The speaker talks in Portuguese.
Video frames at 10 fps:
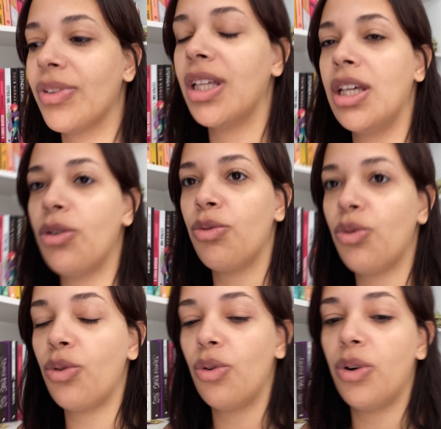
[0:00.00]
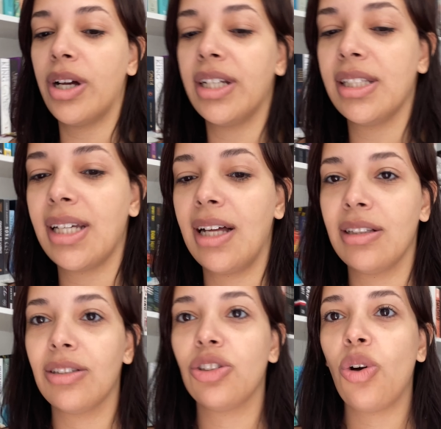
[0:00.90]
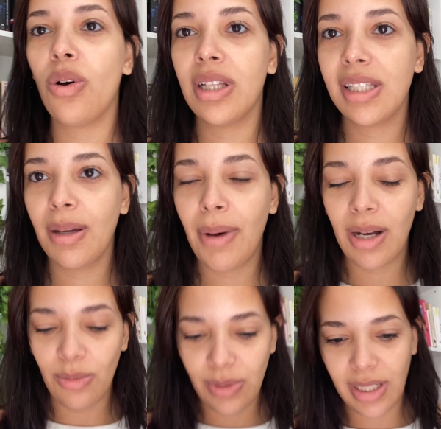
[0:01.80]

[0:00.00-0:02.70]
E eu vou organizar toda essa bagunça